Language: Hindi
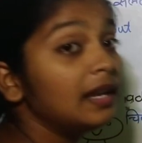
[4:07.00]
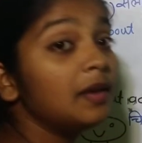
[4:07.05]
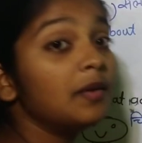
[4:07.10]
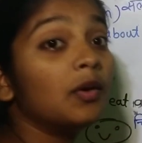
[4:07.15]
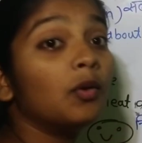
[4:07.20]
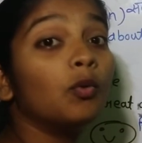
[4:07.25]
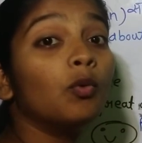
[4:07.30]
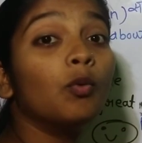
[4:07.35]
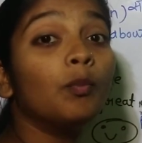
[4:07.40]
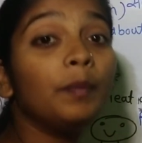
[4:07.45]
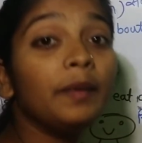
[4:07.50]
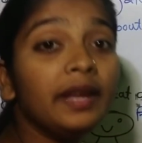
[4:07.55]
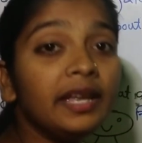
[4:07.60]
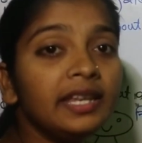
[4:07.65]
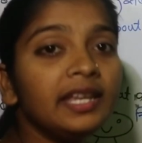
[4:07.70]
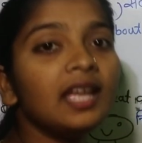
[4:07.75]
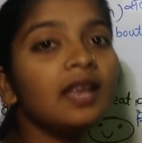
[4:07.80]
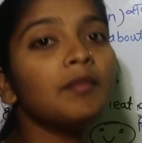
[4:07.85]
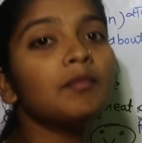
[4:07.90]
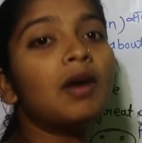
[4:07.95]
ये
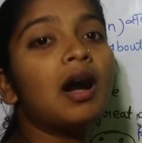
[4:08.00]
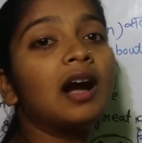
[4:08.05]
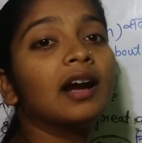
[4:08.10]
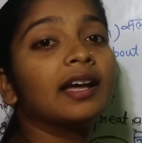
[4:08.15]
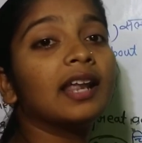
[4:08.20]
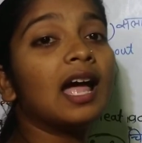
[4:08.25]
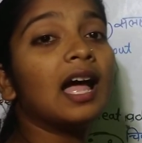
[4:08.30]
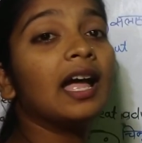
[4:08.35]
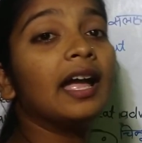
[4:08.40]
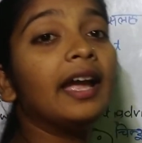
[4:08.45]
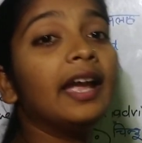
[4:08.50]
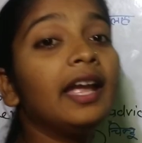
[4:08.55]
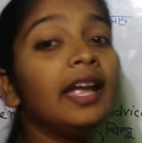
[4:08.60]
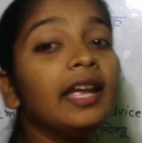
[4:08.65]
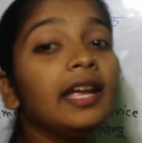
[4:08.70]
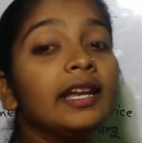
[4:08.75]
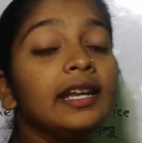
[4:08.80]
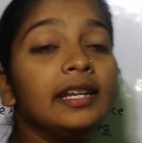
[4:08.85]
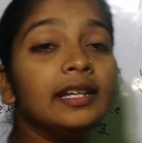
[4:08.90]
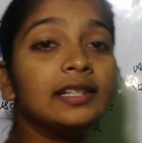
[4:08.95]
ओपिनियन मांग रहा
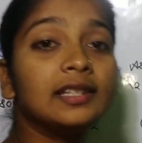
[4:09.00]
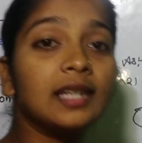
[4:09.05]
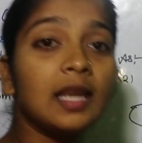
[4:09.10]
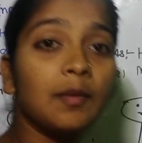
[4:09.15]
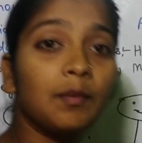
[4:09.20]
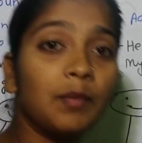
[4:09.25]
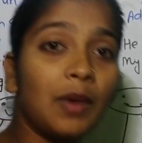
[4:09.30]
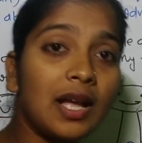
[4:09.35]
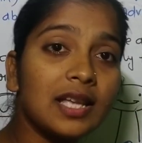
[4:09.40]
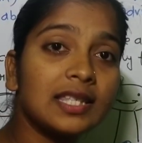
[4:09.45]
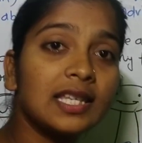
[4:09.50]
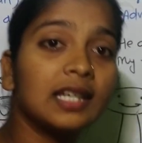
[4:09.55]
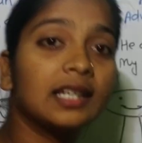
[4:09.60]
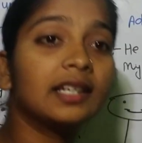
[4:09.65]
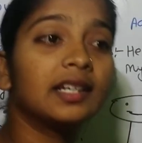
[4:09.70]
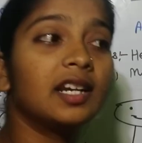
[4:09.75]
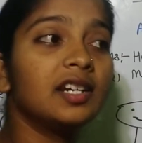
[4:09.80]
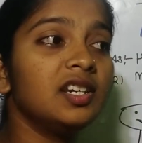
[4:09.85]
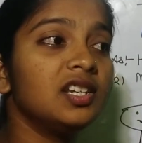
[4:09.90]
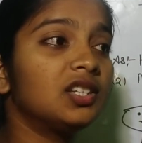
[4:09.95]
है इसके पास
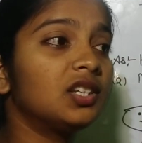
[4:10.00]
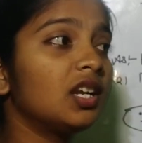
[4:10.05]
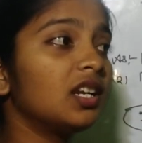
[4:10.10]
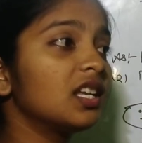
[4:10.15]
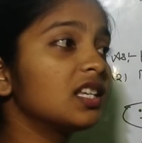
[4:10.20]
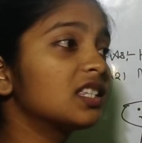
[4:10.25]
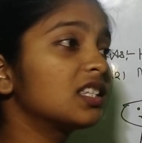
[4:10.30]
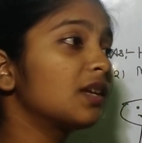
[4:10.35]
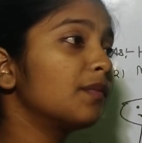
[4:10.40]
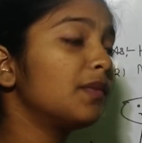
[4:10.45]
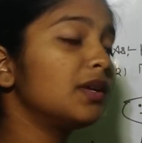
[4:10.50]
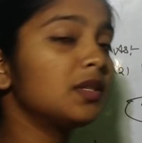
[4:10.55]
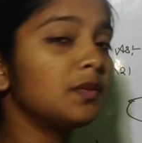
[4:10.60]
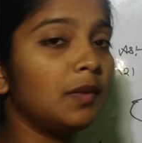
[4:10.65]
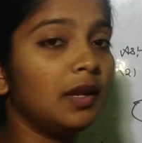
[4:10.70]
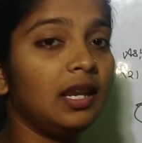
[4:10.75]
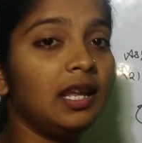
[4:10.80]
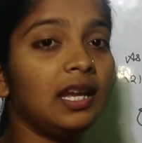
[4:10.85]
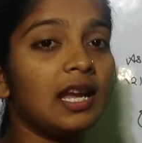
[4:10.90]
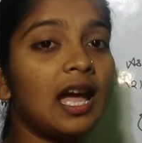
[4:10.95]
एक कंडीशन है समझ
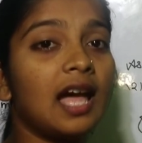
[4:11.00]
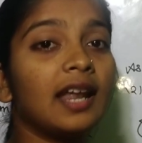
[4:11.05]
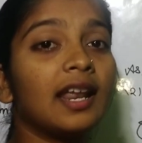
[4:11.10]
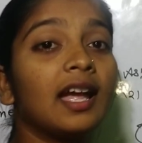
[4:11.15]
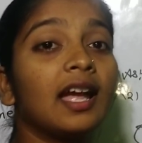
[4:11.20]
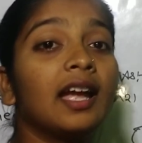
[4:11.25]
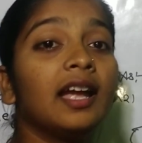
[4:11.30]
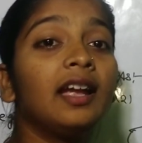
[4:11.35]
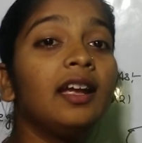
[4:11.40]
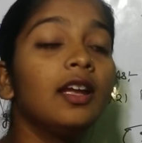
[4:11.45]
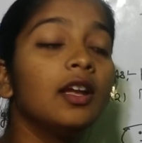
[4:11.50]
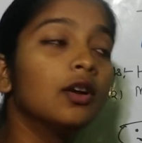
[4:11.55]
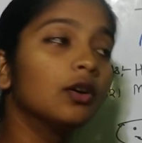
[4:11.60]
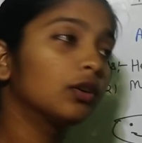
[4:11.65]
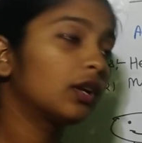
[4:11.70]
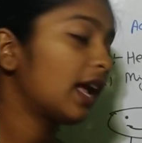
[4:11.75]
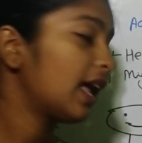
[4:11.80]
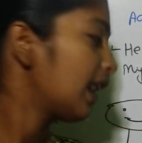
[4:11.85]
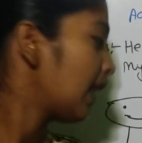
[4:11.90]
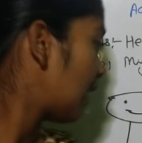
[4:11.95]
में नहीं आ रहा है
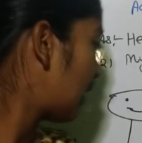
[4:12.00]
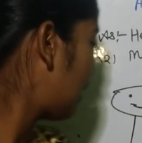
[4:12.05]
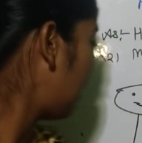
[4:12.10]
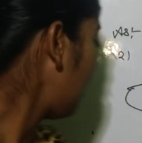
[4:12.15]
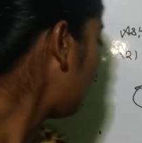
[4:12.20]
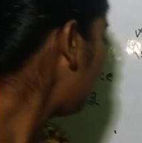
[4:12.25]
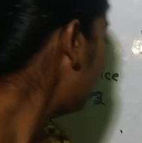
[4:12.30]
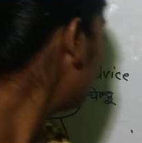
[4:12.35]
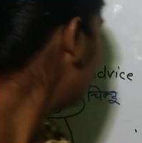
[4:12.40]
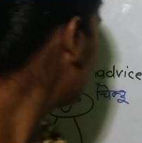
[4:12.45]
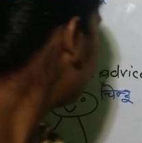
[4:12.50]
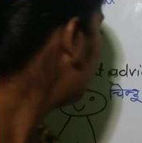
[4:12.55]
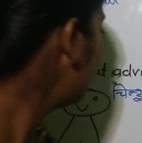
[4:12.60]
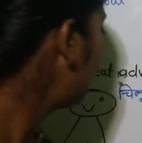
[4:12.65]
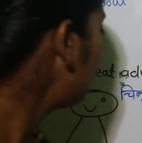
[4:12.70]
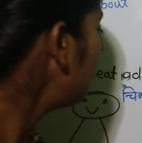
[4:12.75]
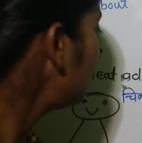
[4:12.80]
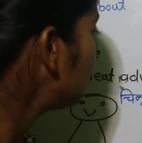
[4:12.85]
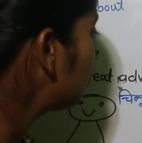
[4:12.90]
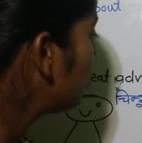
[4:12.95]
कह रहा है
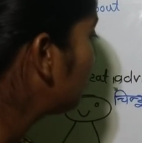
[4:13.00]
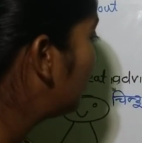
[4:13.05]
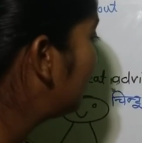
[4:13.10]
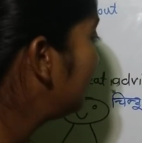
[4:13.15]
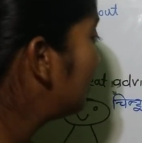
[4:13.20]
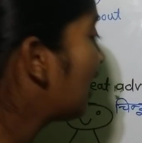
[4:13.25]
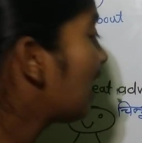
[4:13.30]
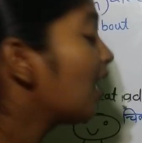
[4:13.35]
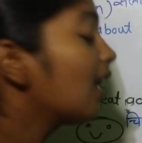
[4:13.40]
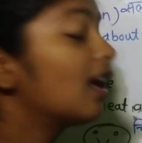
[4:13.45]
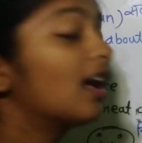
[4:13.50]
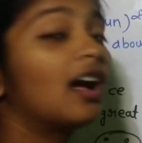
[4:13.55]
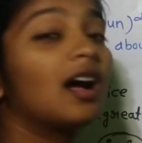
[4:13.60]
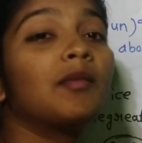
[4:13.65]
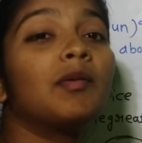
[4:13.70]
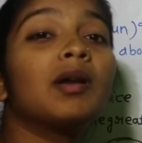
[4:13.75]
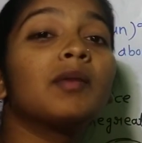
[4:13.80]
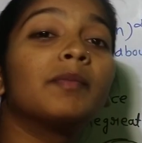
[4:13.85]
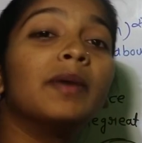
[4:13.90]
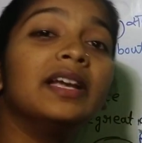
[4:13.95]
कि ये मिंटू भैया
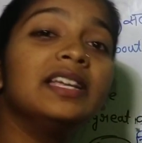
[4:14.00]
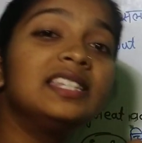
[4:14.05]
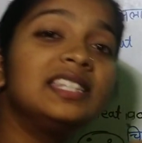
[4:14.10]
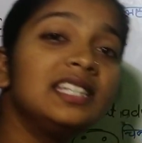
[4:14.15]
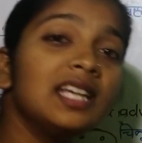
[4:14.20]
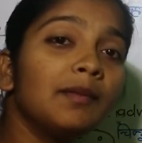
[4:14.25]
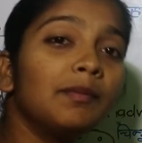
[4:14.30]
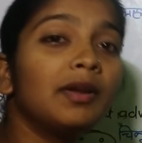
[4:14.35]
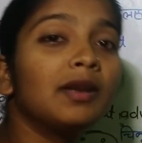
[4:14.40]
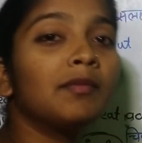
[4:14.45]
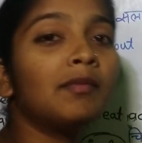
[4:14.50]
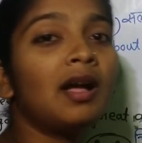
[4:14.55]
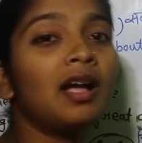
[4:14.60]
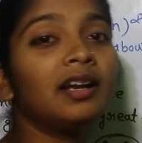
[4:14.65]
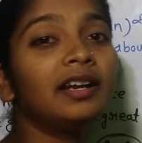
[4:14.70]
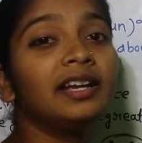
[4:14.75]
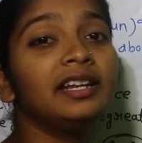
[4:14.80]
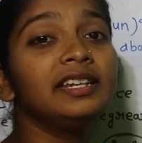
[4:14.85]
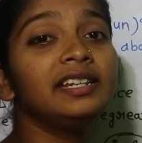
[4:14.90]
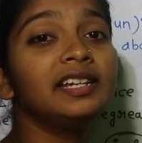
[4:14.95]
हमारा भैंसिया
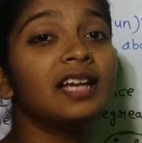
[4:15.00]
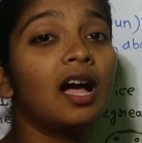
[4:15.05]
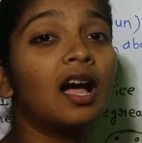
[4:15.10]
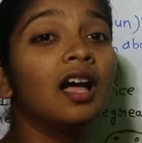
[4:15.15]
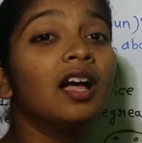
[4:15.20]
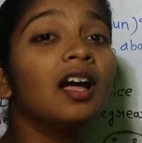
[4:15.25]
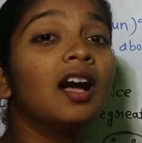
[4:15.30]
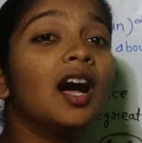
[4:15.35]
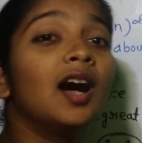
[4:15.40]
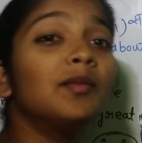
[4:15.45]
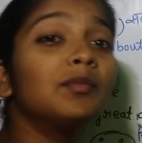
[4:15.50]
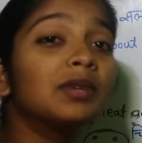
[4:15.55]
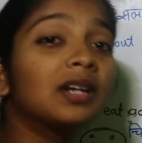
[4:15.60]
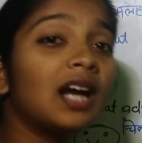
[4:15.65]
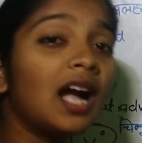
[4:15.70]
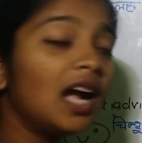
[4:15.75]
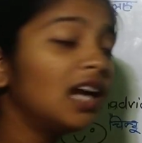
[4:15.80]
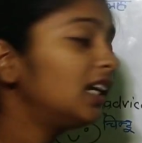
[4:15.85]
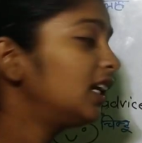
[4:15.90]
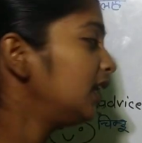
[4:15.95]
बरमा गई लिया हम
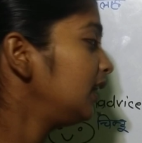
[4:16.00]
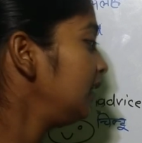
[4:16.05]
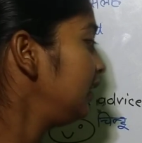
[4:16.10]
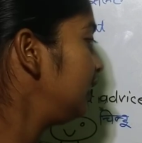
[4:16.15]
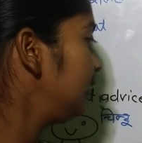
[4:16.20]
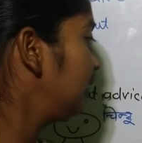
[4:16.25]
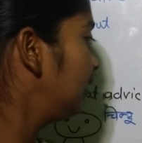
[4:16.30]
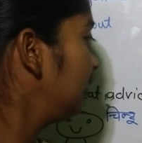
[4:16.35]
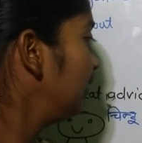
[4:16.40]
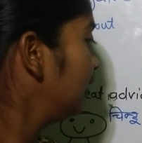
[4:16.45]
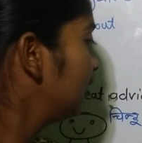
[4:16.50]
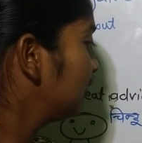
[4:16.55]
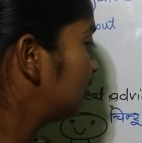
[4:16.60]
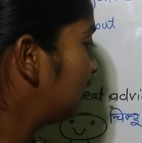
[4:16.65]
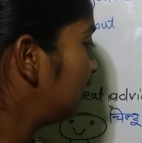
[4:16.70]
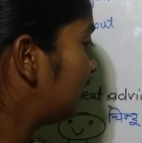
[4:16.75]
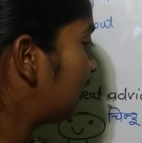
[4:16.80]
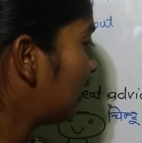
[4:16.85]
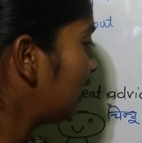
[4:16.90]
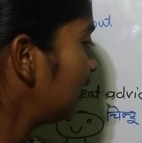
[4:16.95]
का करी
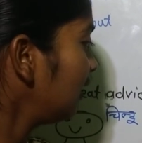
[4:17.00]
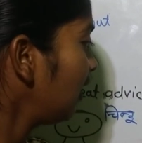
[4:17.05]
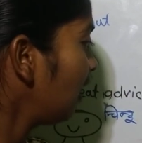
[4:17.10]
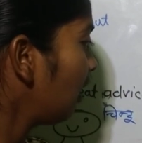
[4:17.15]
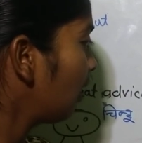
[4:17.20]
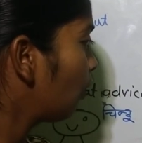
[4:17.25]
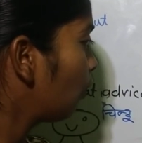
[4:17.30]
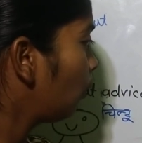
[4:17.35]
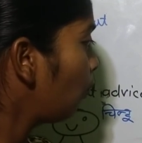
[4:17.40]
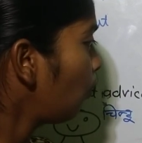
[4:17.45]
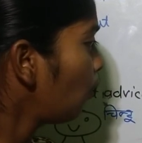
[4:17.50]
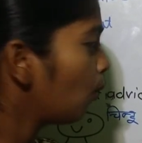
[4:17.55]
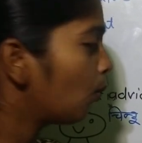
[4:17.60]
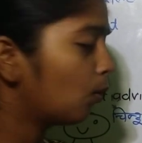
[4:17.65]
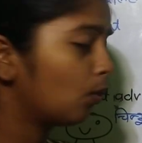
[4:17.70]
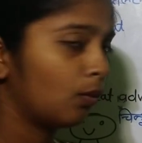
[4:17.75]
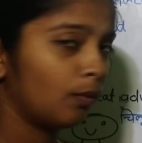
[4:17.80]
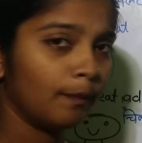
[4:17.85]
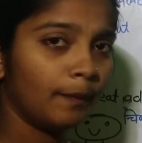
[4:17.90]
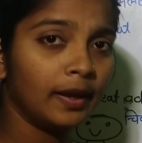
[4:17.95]
तो ये कहेंगे
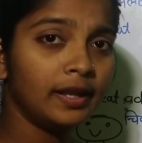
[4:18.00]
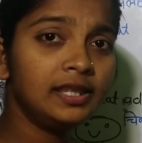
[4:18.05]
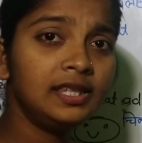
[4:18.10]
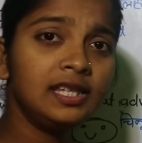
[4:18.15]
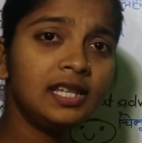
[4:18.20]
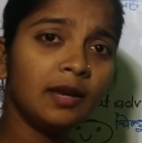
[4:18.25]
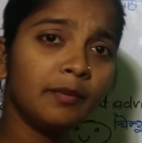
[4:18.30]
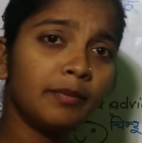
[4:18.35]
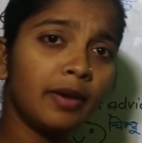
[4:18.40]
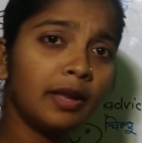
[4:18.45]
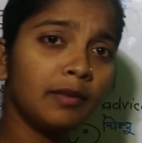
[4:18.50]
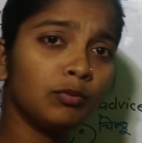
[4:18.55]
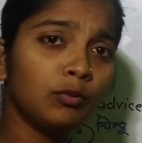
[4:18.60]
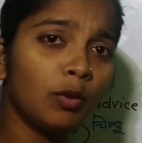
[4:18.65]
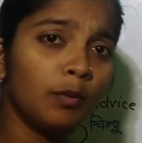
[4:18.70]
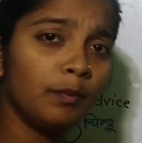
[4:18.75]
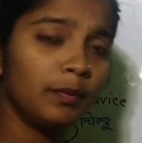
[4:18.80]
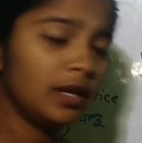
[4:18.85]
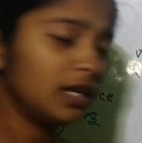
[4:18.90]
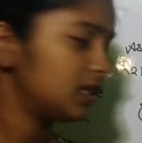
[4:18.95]
ओ भैंसिया के
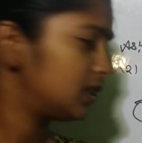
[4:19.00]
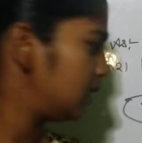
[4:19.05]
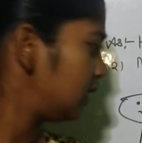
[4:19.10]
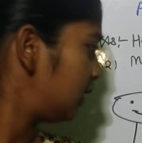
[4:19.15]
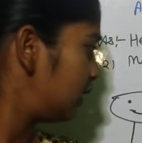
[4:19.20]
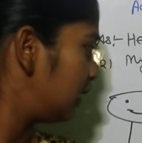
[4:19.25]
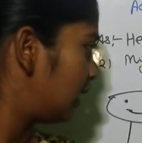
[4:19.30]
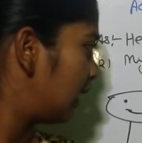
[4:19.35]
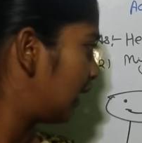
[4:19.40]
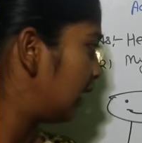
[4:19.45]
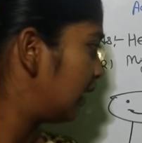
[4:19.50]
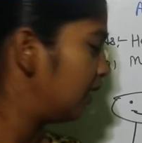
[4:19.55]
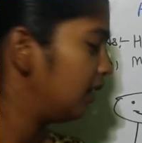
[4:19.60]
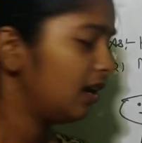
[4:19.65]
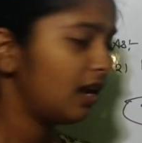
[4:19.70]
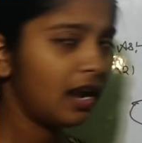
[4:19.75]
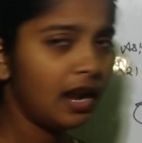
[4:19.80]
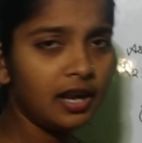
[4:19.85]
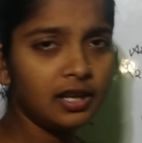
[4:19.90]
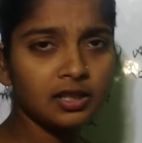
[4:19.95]
तो हम पीएचडी किए हैं
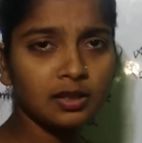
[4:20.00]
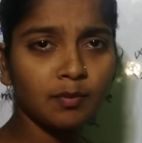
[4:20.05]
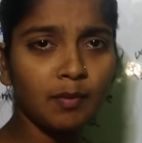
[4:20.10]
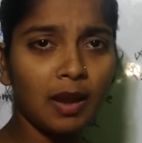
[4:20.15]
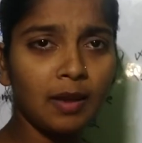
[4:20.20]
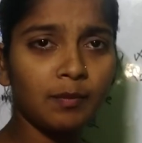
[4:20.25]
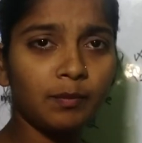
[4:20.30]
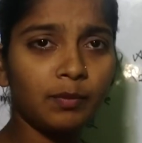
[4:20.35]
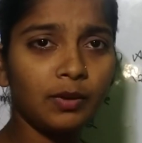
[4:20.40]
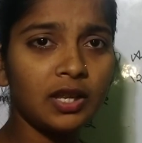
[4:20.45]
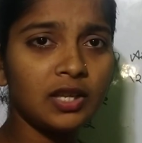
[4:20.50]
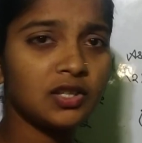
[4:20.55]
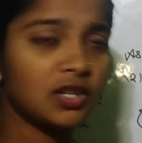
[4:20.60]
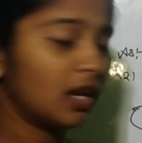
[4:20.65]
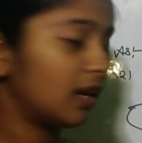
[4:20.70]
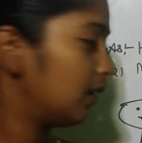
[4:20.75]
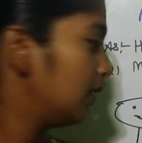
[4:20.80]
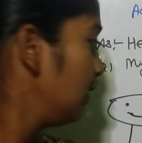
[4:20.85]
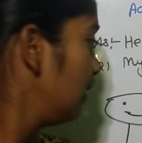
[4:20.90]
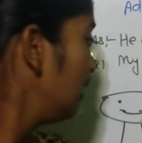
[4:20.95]
इट्स माई
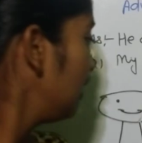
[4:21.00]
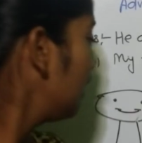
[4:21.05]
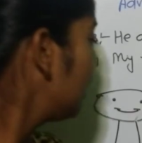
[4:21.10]
प्लेजर